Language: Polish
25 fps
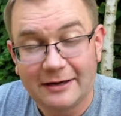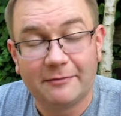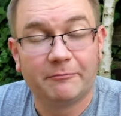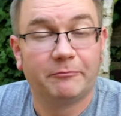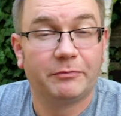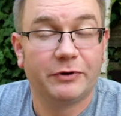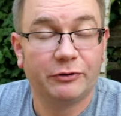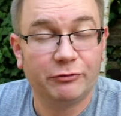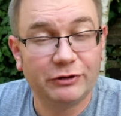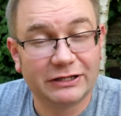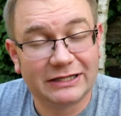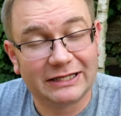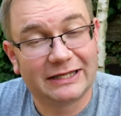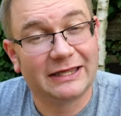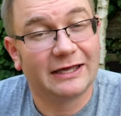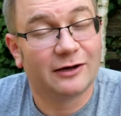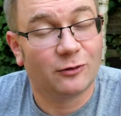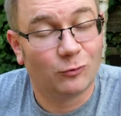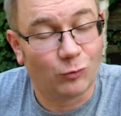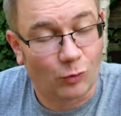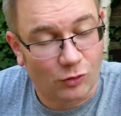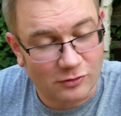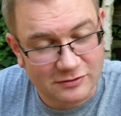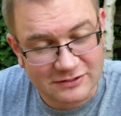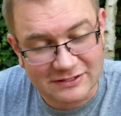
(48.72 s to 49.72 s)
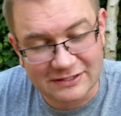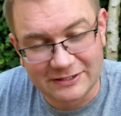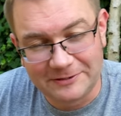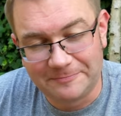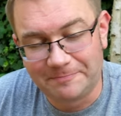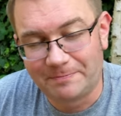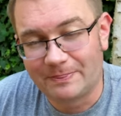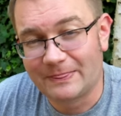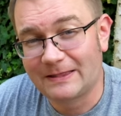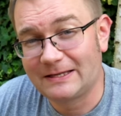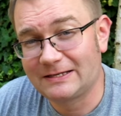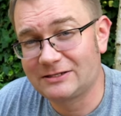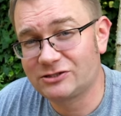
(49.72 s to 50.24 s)
Były takie głosy,
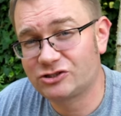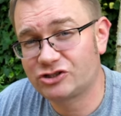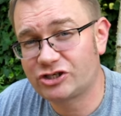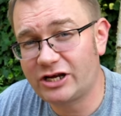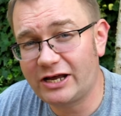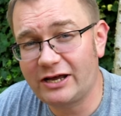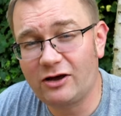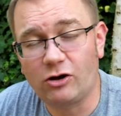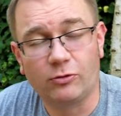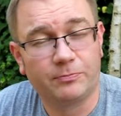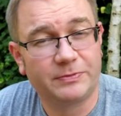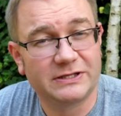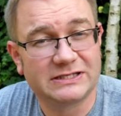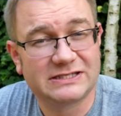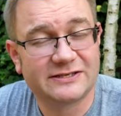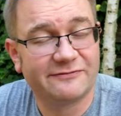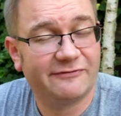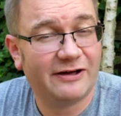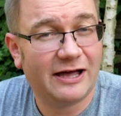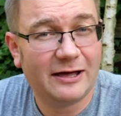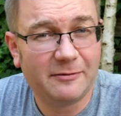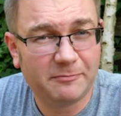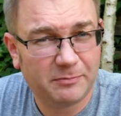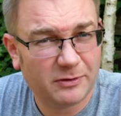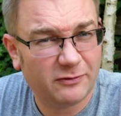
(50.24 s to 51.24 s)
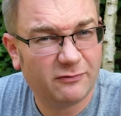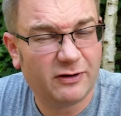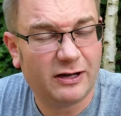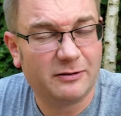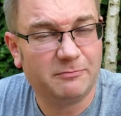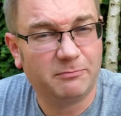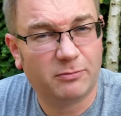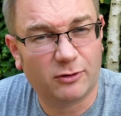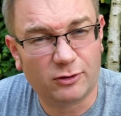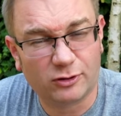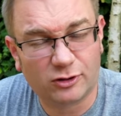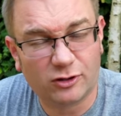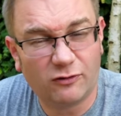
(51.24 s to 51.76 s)
że obiecywałem piwa
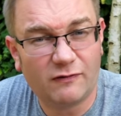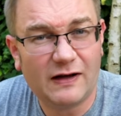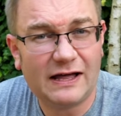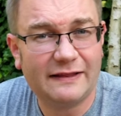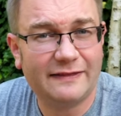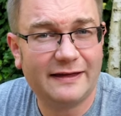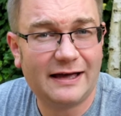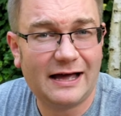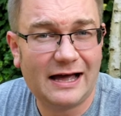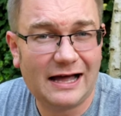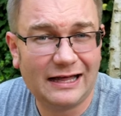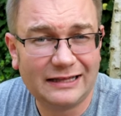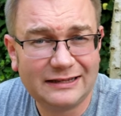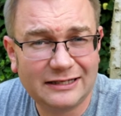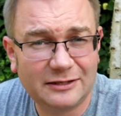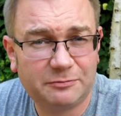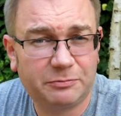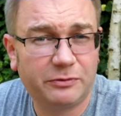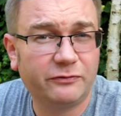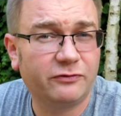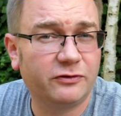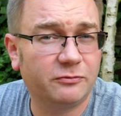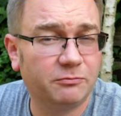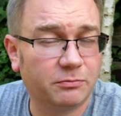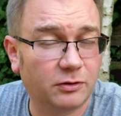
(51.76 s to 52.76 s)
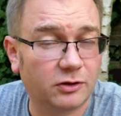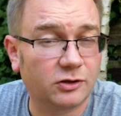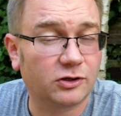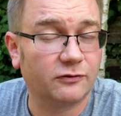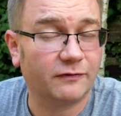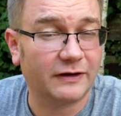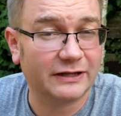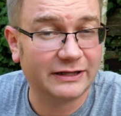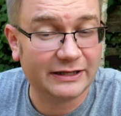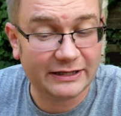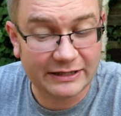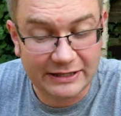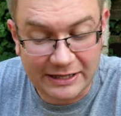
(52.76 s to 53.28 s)
importowane, a tych piw
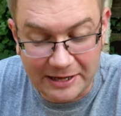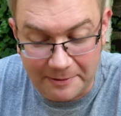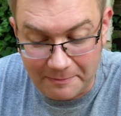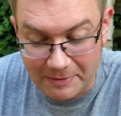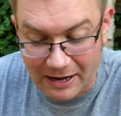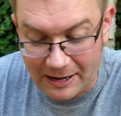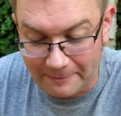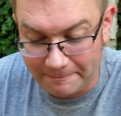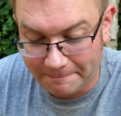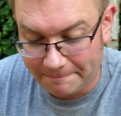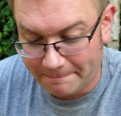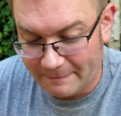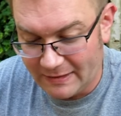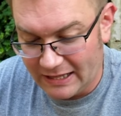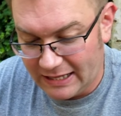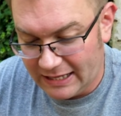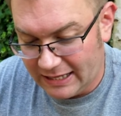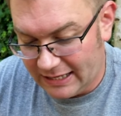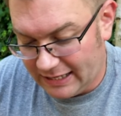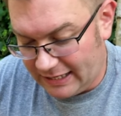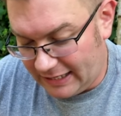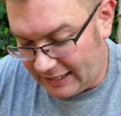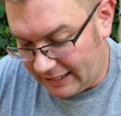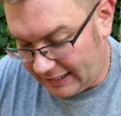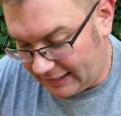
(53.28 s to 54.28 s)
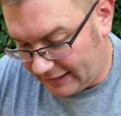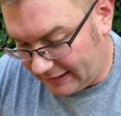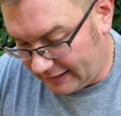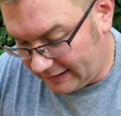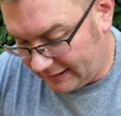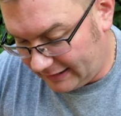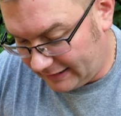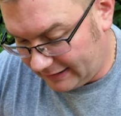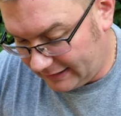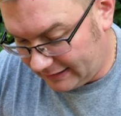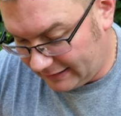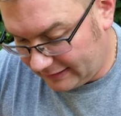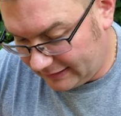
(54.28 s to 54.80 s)
importowanych nie ma. E,
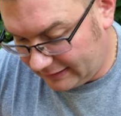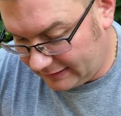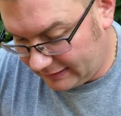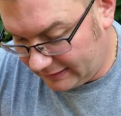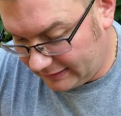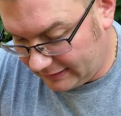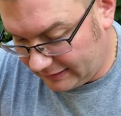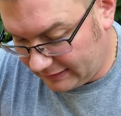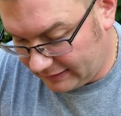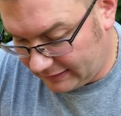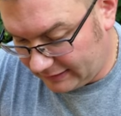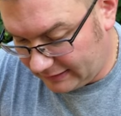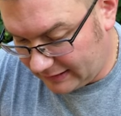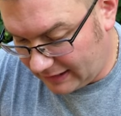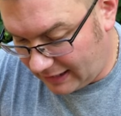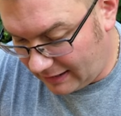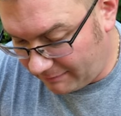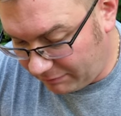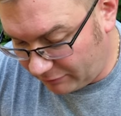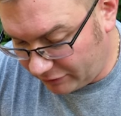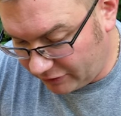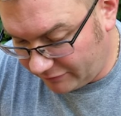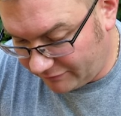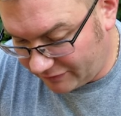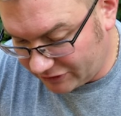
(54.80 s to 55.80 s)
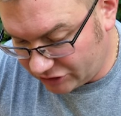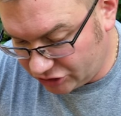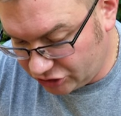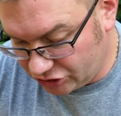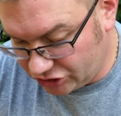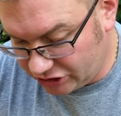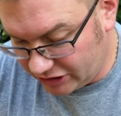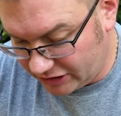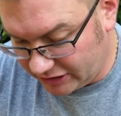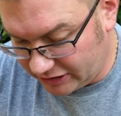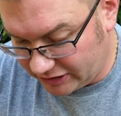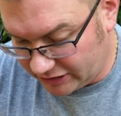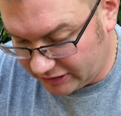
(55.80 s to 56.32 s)
a ponieważ
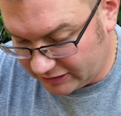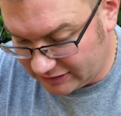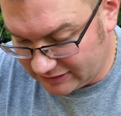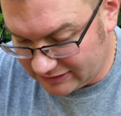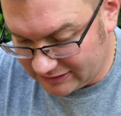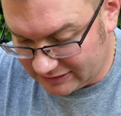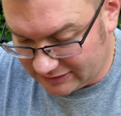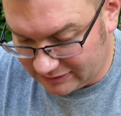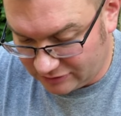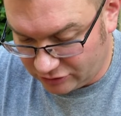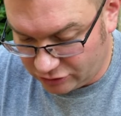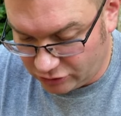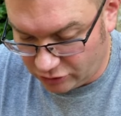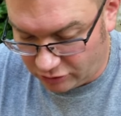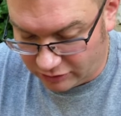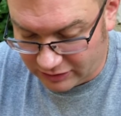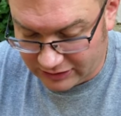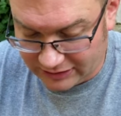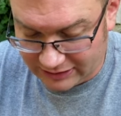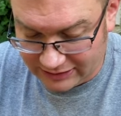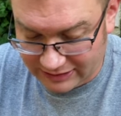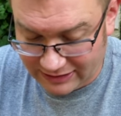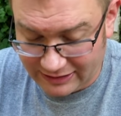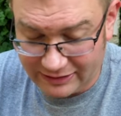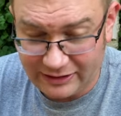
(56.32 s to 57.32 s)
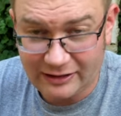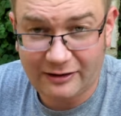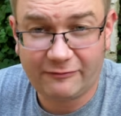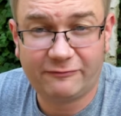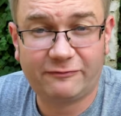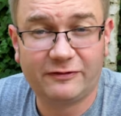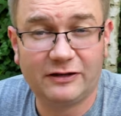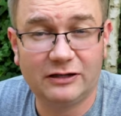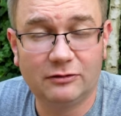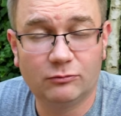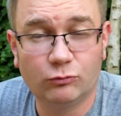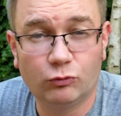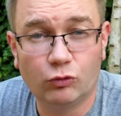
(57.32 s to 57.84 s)
dzisiaj e, do nagrania
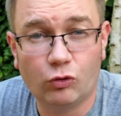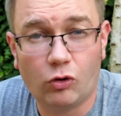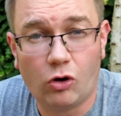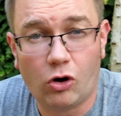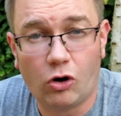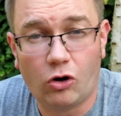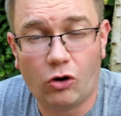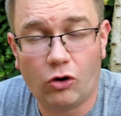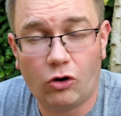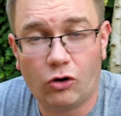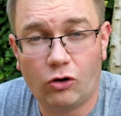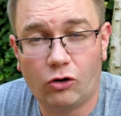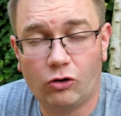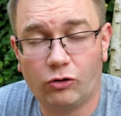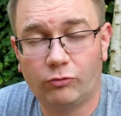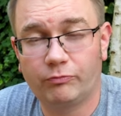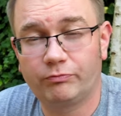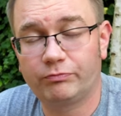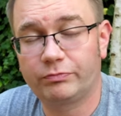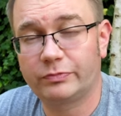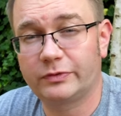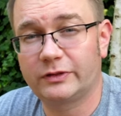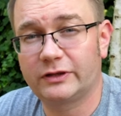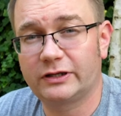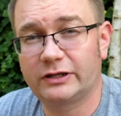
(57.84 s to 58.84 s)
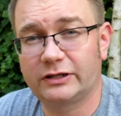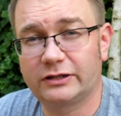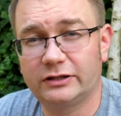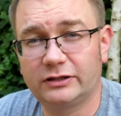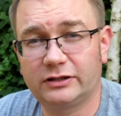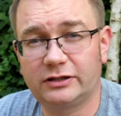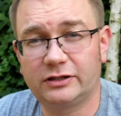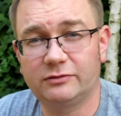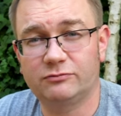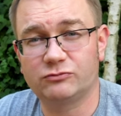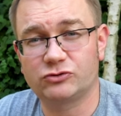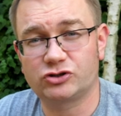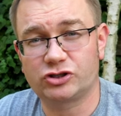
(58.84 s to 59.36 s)
filmu o mm,
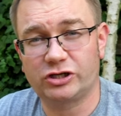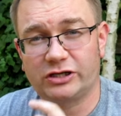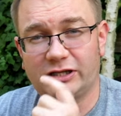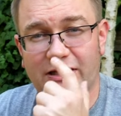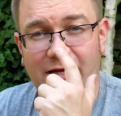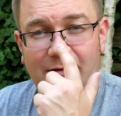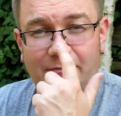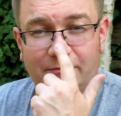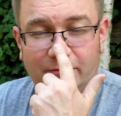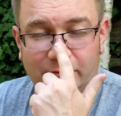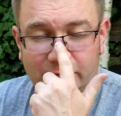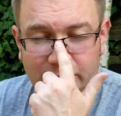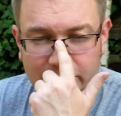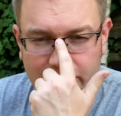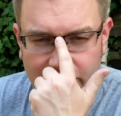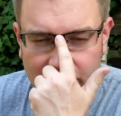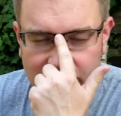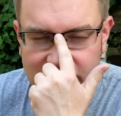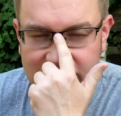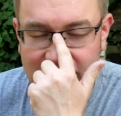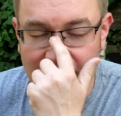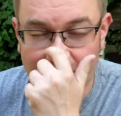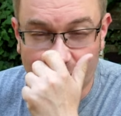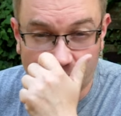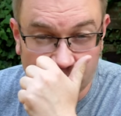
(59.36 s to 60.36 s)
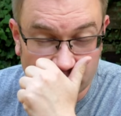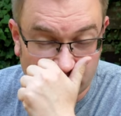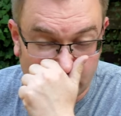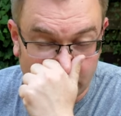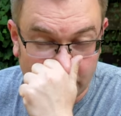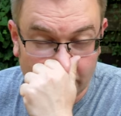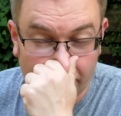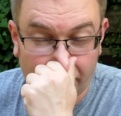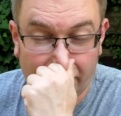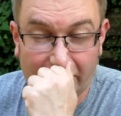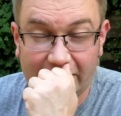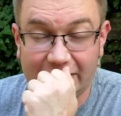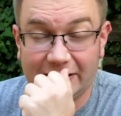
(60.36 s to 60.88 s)
tym, że tam dostałem
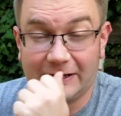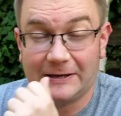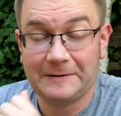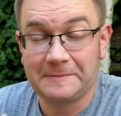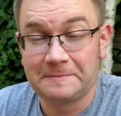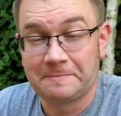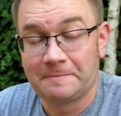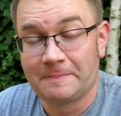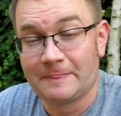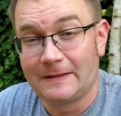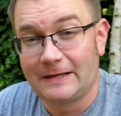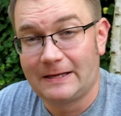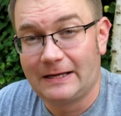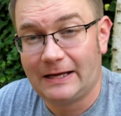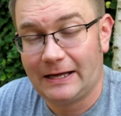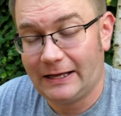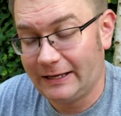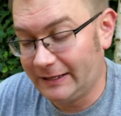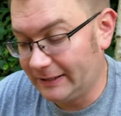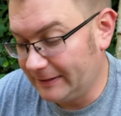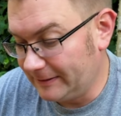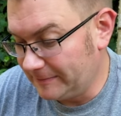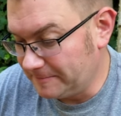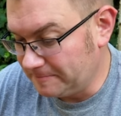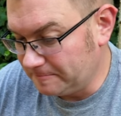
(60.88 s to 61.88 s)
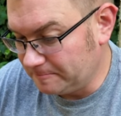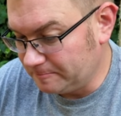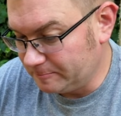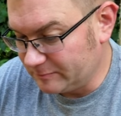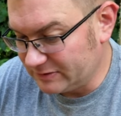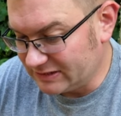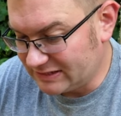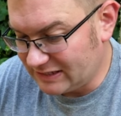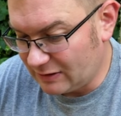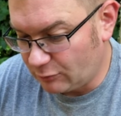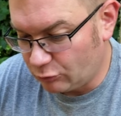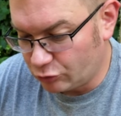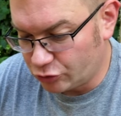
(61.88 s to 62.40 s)
odszkodowanie,
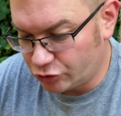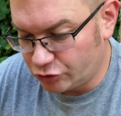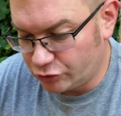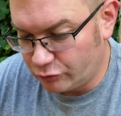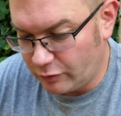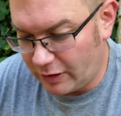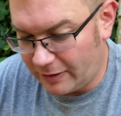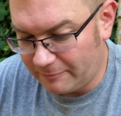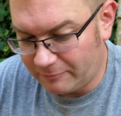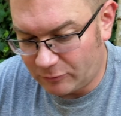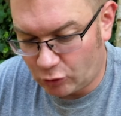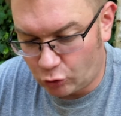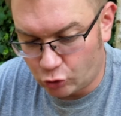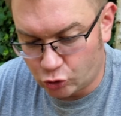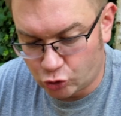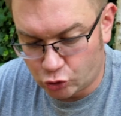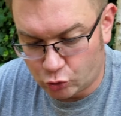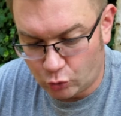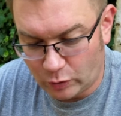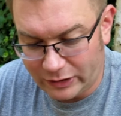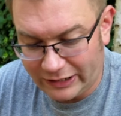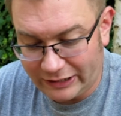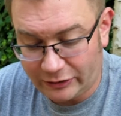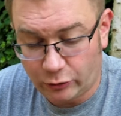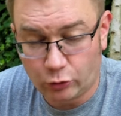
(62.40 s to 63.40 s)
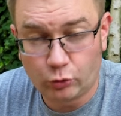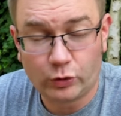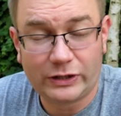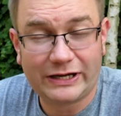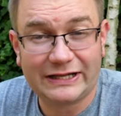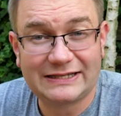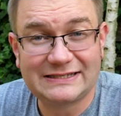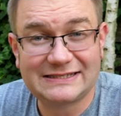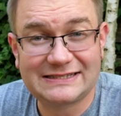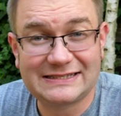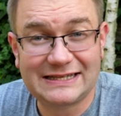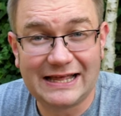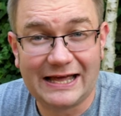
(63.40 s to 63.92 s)
założyłem koszulkę
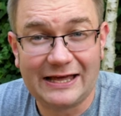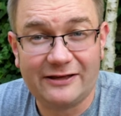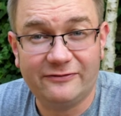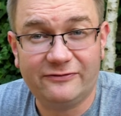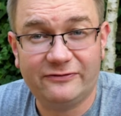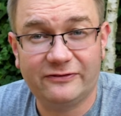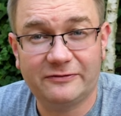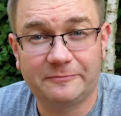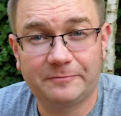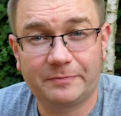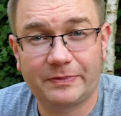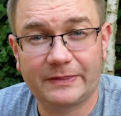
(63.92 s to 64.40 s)
Crooked Stave.